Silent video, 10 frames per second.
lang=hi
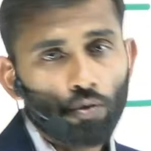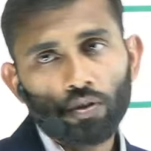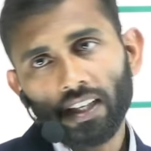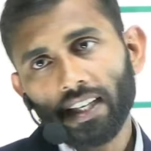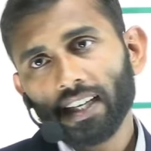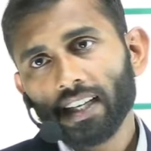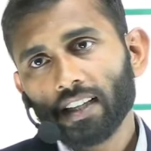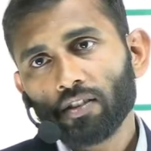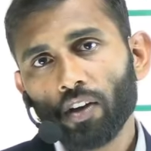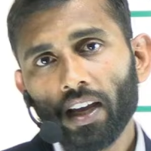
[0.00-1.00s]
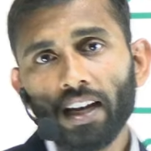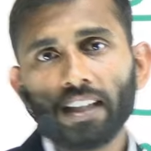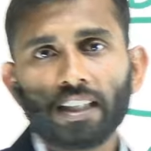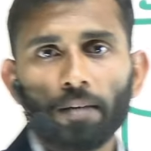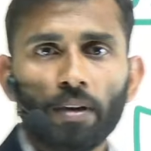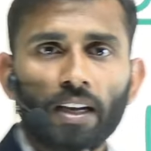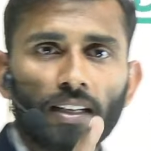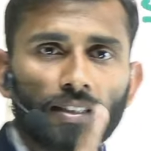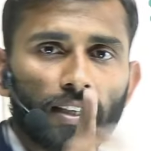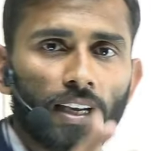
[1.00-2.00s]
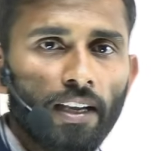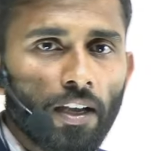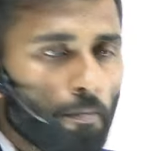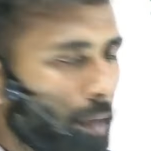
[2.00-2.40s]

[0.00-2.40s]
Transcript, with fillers: चाहिए तो इंग्लिश के बिगर इसके पार